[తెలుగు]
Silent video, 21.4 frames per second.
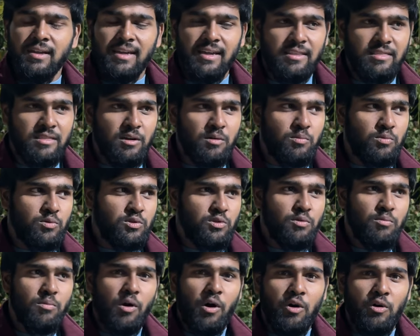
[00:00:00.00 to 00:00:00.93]
ఇంతకుముందు
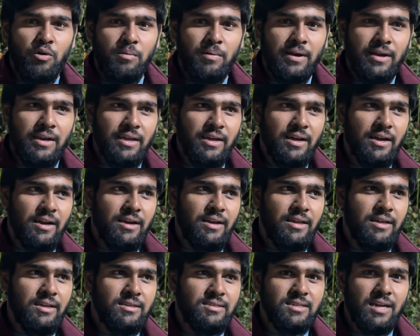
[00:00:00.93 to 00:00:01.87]
బాహుబలి
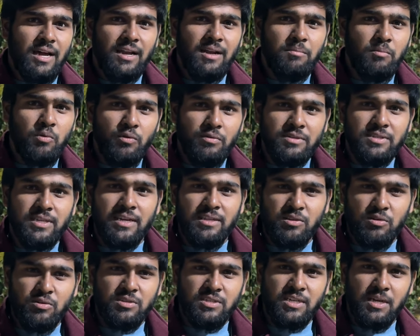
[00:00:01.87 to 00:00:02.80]
కానీ చాలా మూవీస్ అయితే
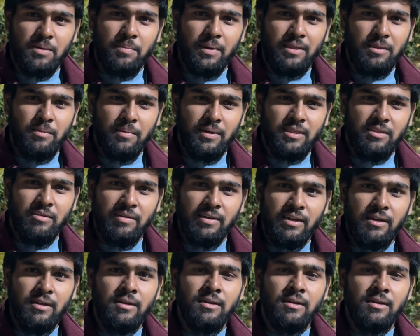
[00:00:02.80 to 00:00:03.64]
వచ్చాయి పెద్ద పెద్దవే